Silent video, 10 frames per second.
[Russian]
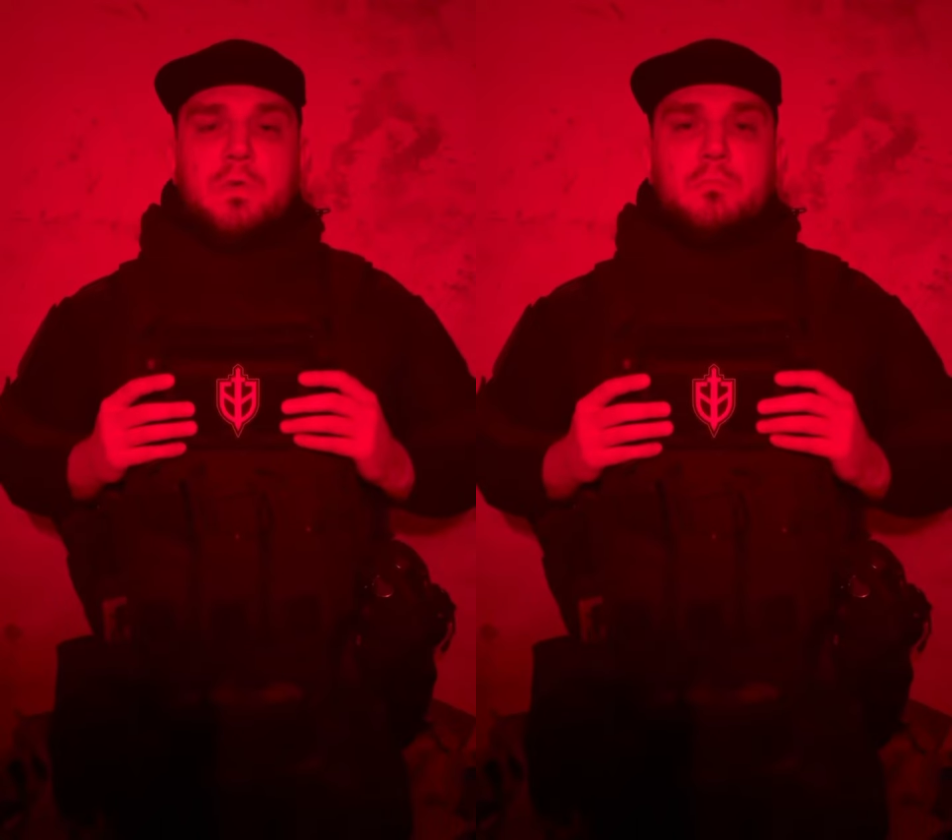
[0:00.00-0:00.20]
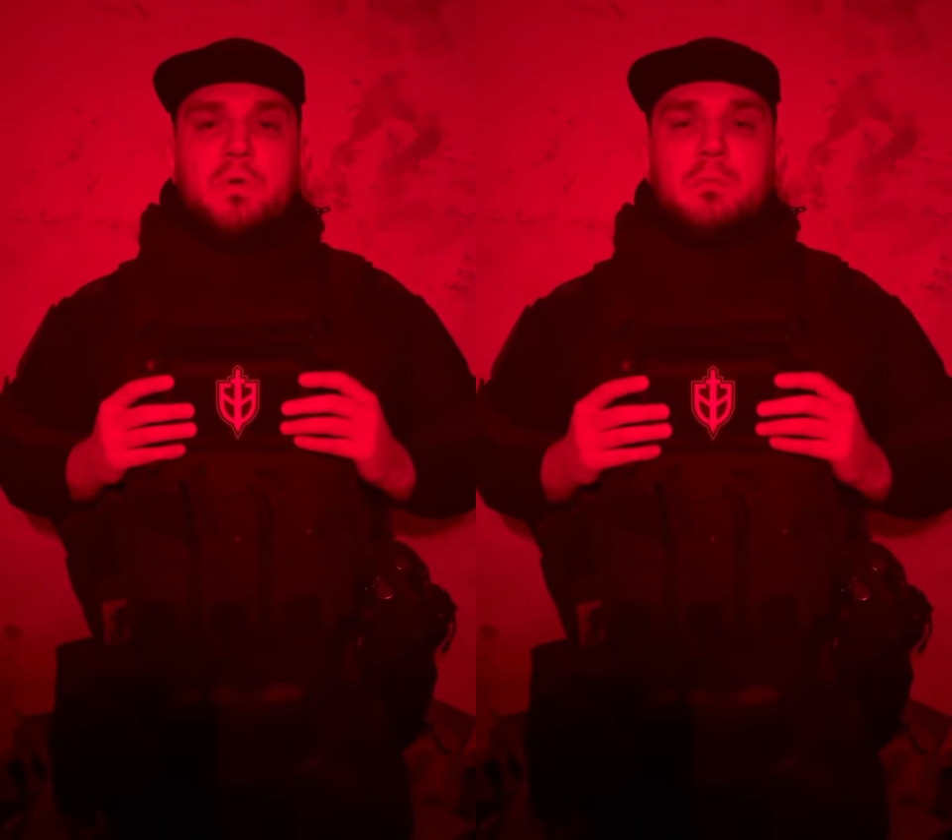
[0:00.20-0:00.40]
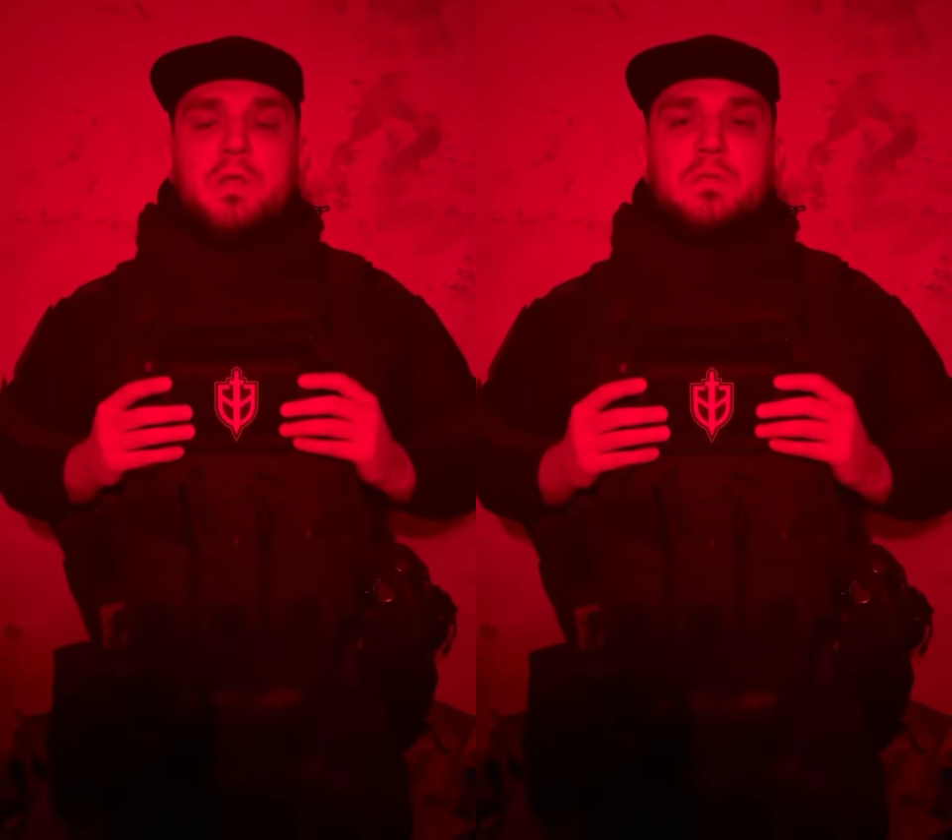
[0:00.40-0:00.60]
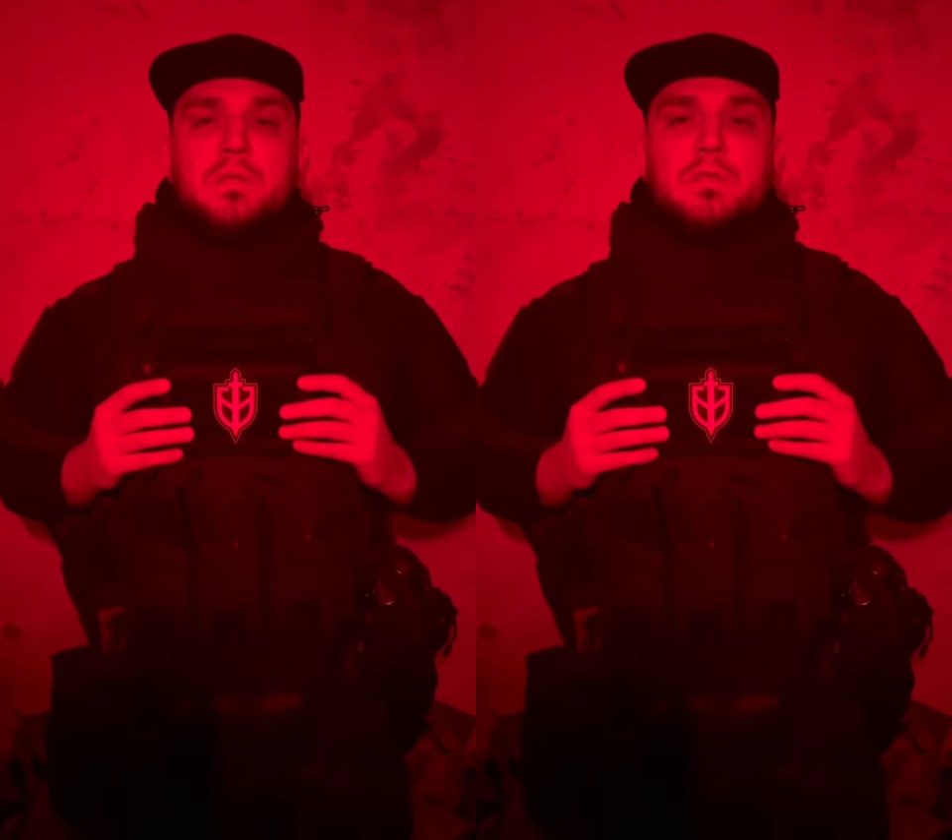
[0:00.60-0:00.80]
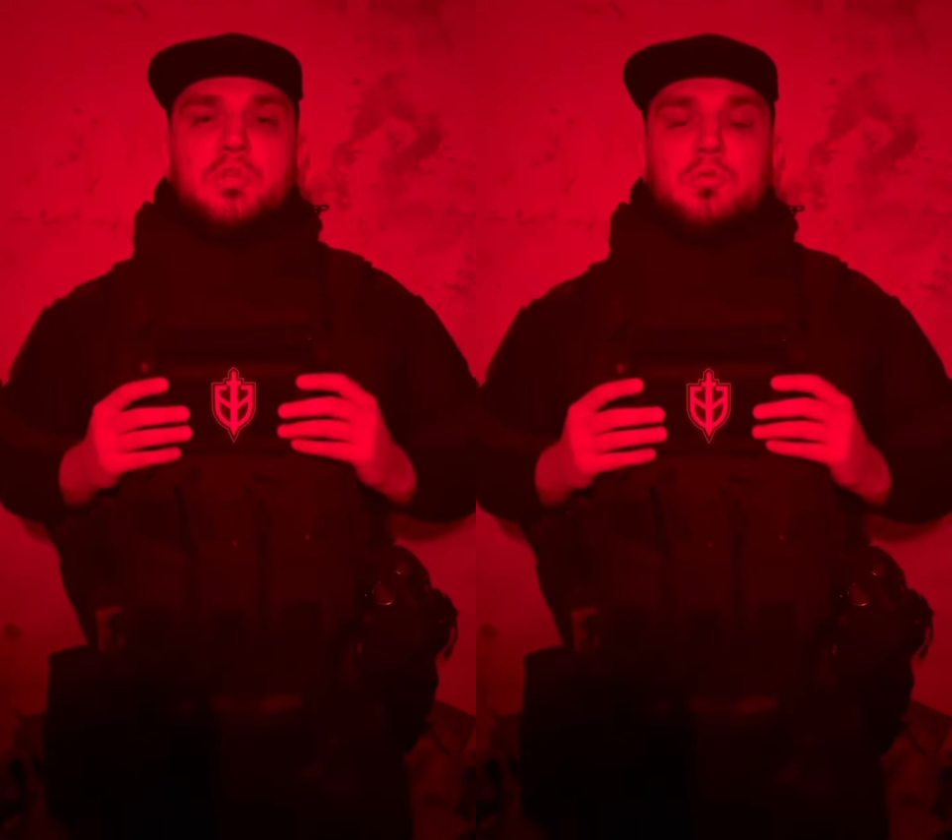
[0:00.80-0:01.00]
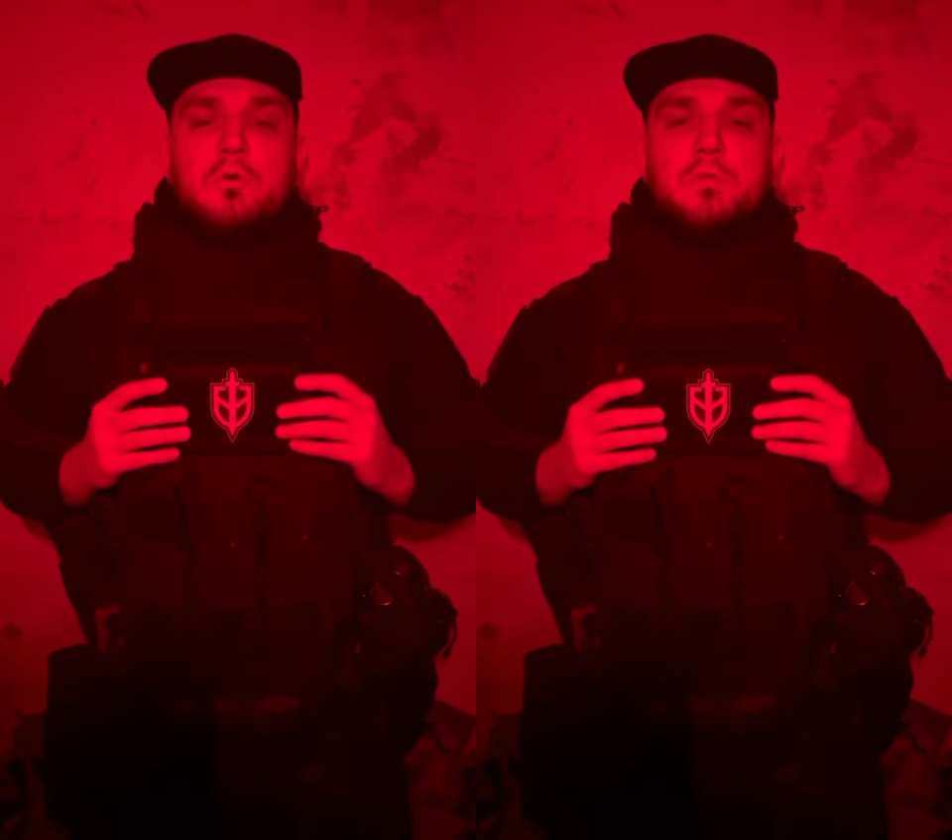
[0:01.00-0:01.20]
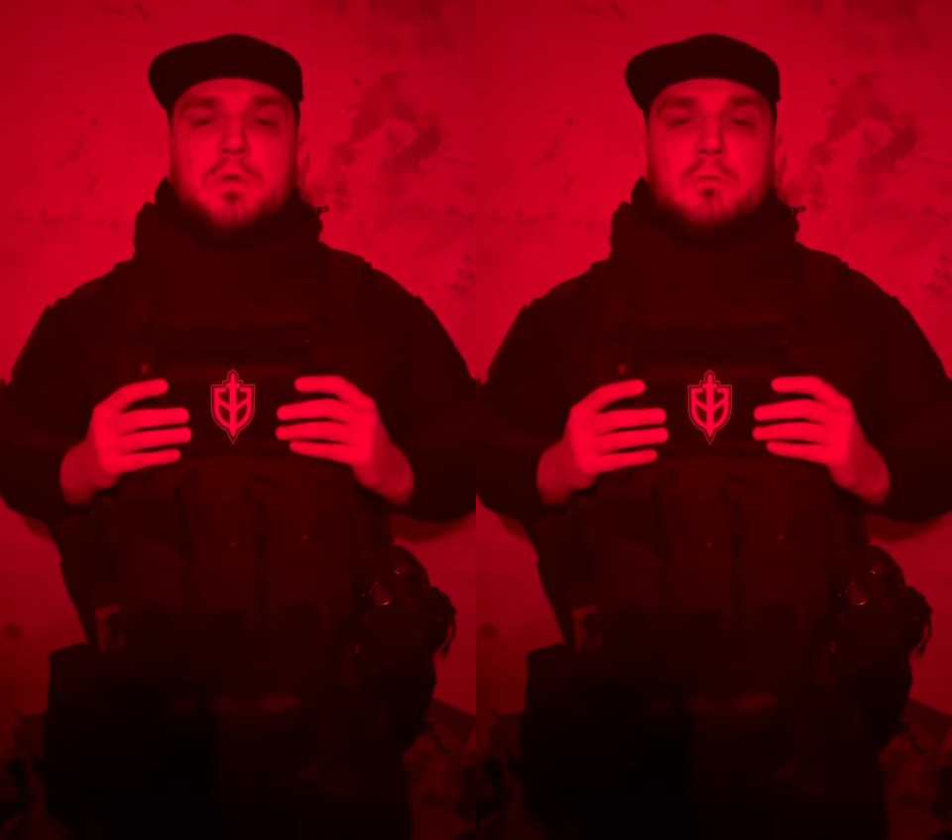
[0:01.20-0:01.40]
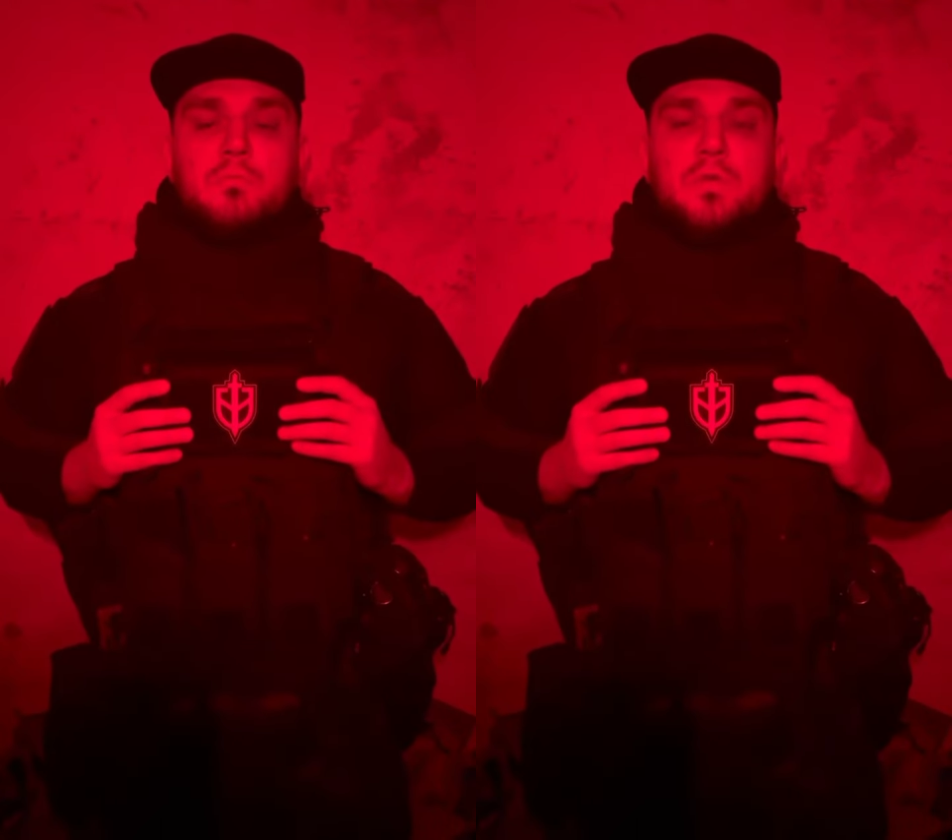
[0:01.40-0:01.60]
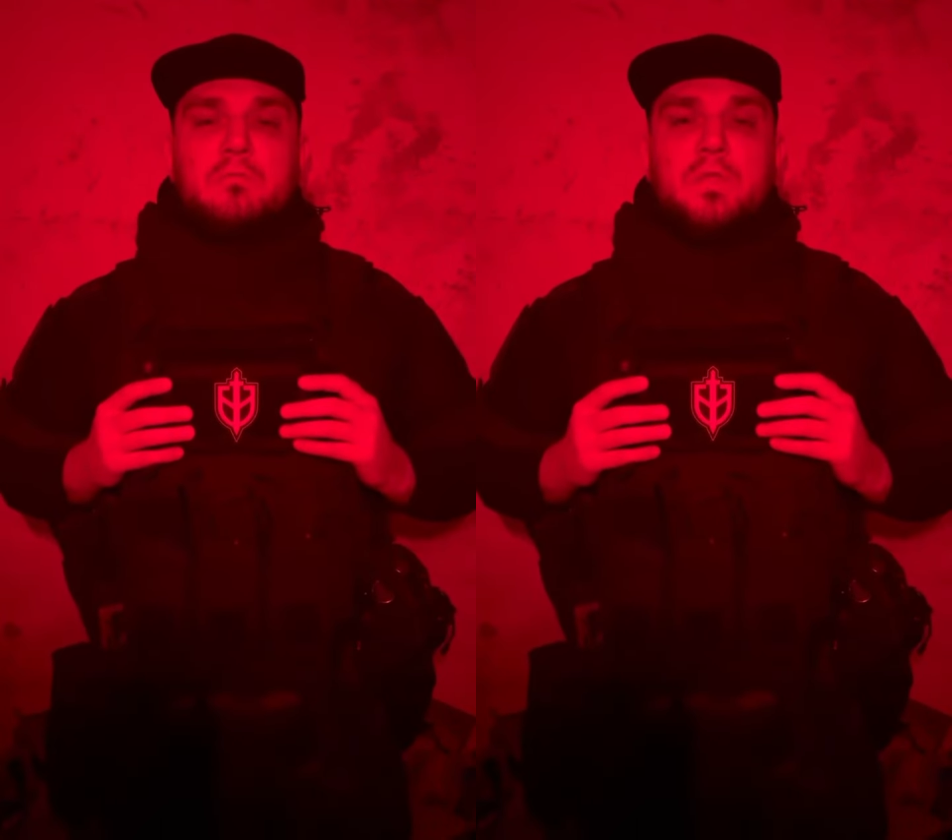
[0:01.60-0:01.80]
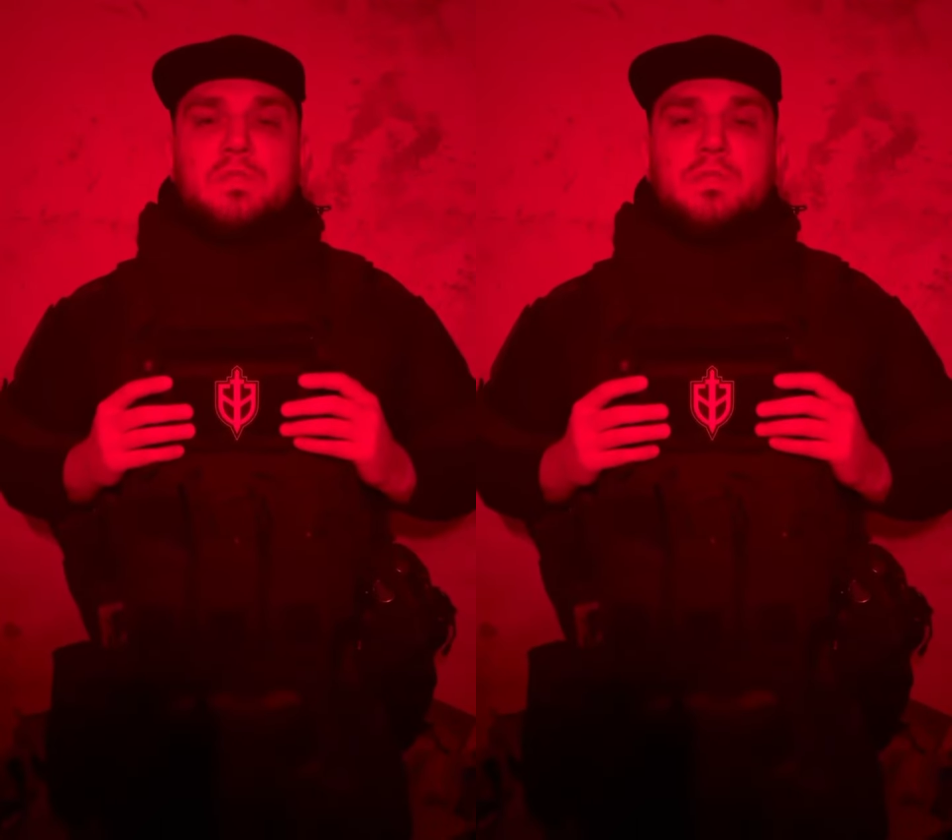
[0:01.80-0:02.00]
Мы обратились к чиновникам и
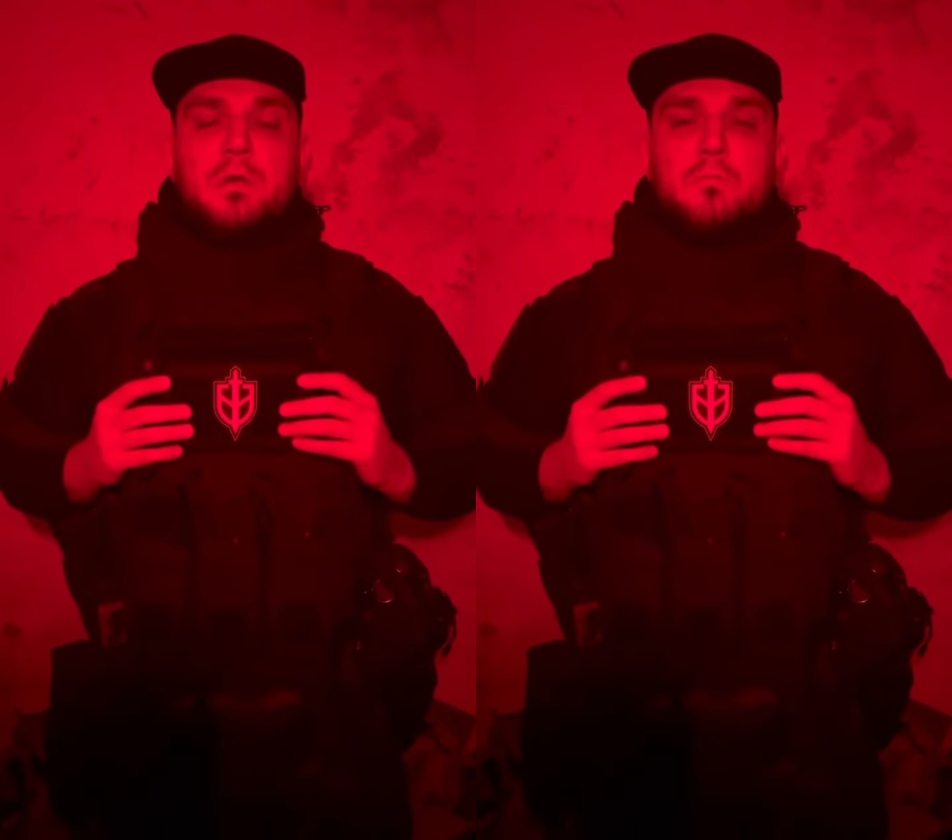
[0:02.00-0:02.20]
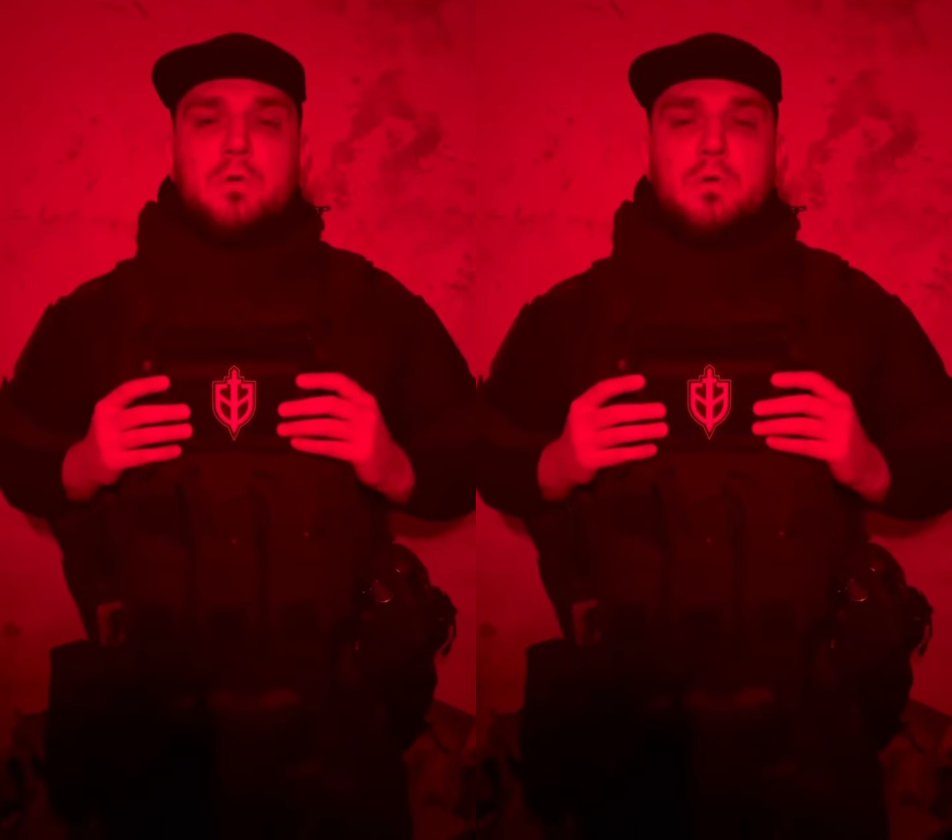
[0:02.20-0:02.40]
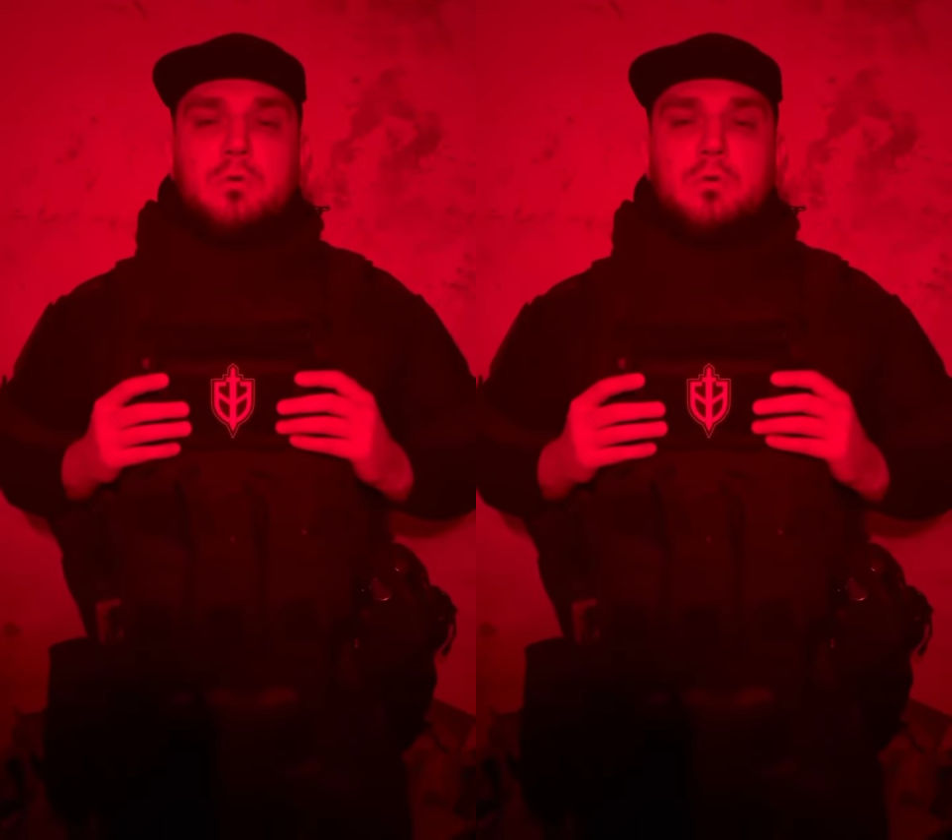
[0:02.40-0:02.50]
властям